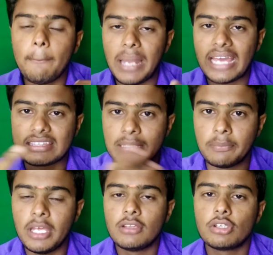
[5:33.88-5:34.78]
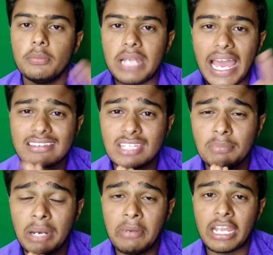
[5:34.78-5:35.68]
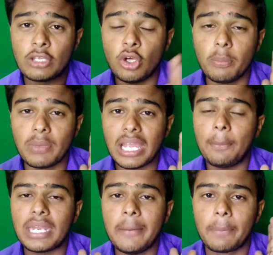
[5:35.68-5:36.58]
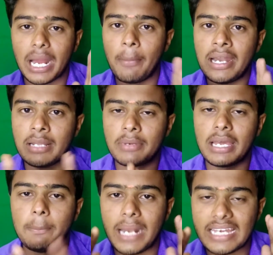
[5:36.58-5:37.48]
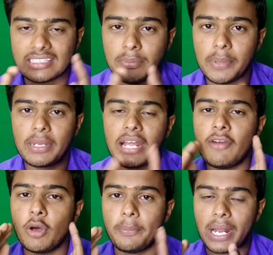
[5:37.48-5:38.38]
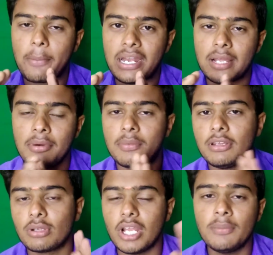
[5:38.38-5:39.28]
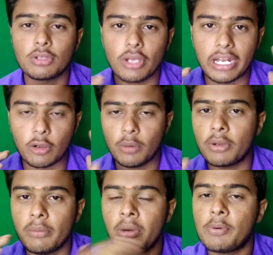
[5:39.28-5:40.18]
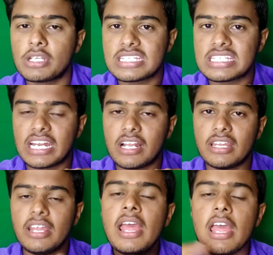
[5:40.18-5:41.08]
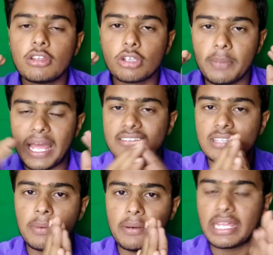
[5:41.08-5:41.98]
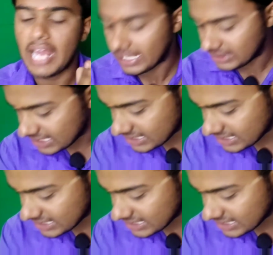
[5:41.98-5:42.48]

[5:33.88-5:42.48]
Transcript: பிளாக் ஷிப் ஸோ பிளாக் ஷிப் அப்படிங்கிறது ஒரு மிகப்பெரிய பிரம்மாண்டம்ங்க பிளாக் ஷிப் அப்படின்னாவே ஒரு பிரம்மாண்டம் அப்படின்னு சொல்லலாம் ஸோ எனக்கு ரொம்ப ரொம்ப பிடிச்ச சேனல் அது ஸோ பிளாக் ஷிப் அப்படிங்கிற அந்த